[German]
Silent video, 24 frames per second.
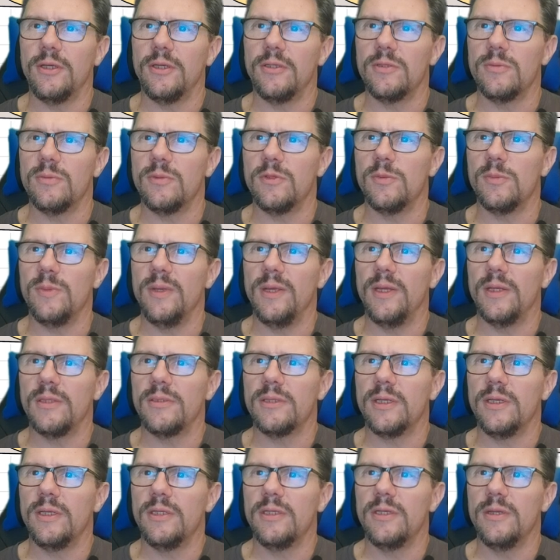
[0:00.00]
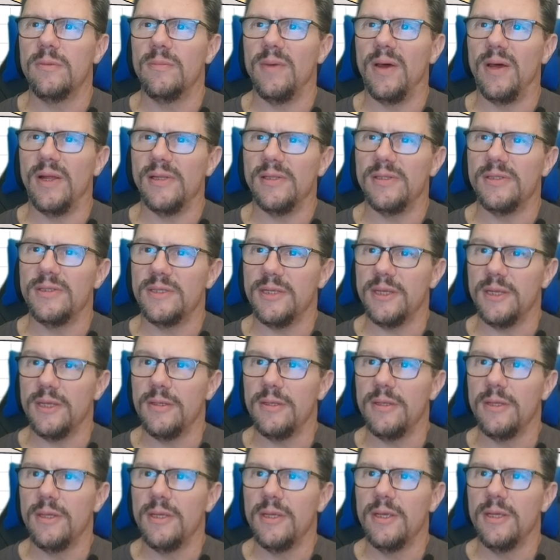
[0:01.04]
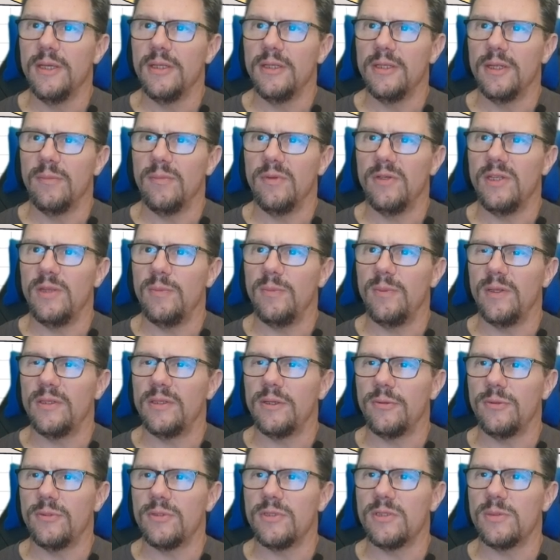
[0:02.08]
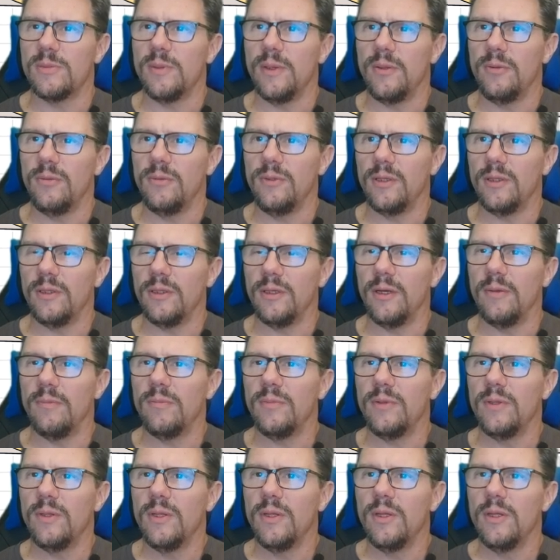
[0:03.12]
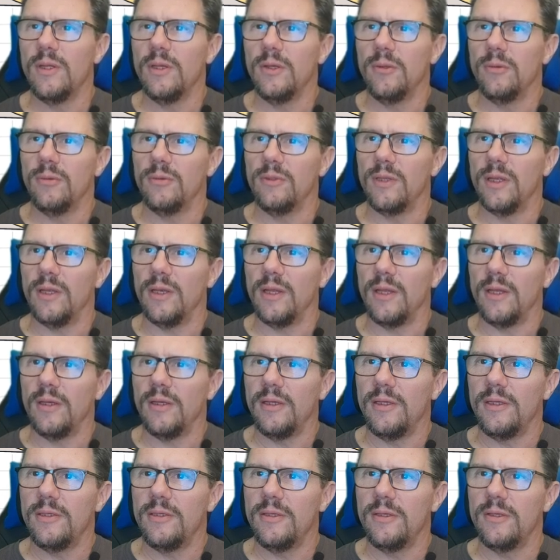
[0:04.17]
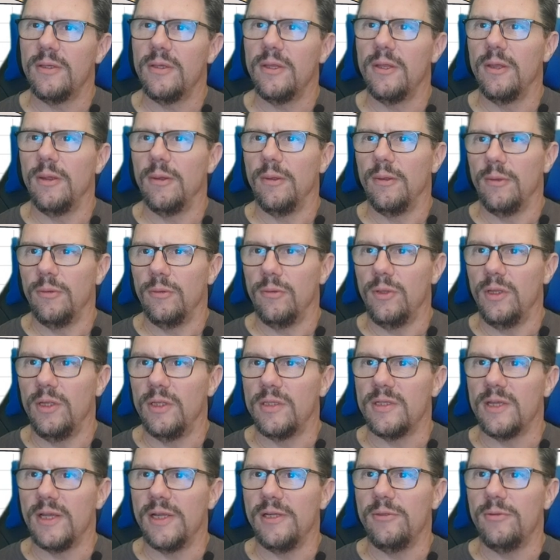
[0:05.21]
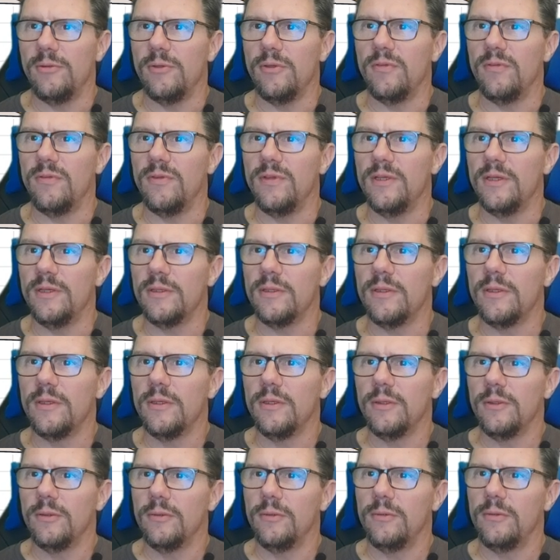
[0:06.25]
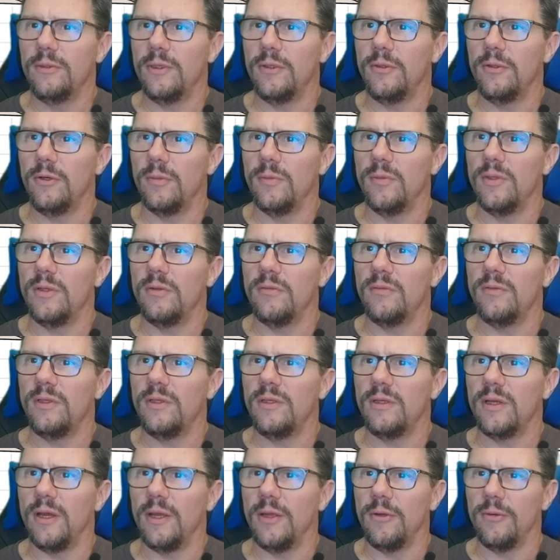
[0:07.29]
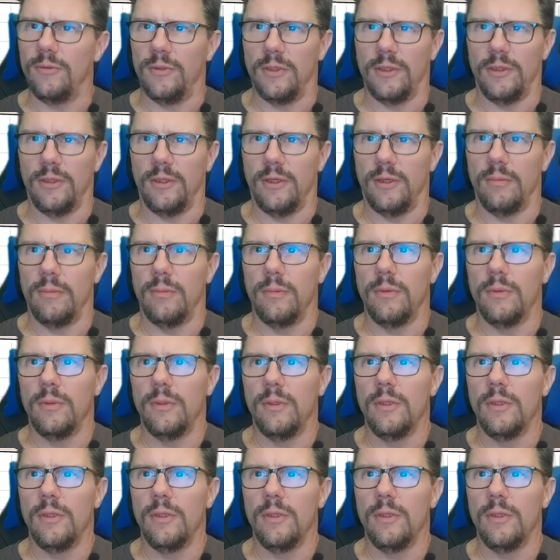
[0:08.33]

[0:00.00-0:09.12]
ich kann zum Beispiel erst rechnen mal 10, dann bin ich bei 1200 Gramm und danach rechnen geteilt durch 4 und dann komme ich auf die 300 Gramm.